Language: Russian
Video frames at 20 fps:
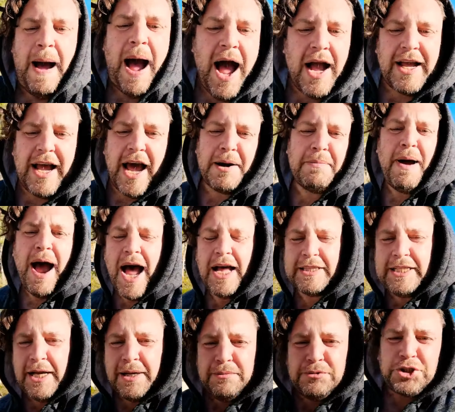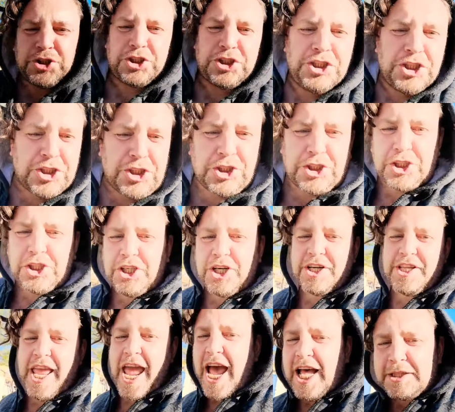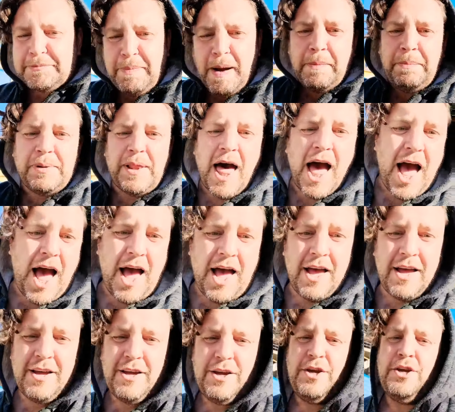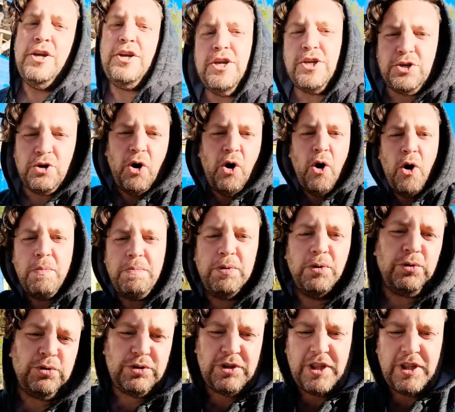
По карманам шир-шир нет бабла, ёбу